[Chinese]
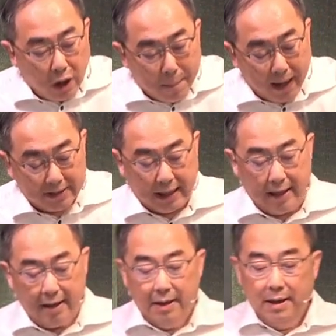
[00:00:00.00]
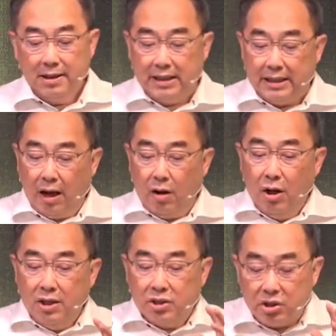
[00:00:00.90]
五到八节提
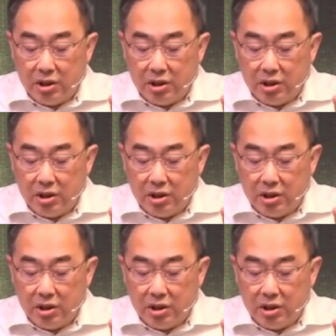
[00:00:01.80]
到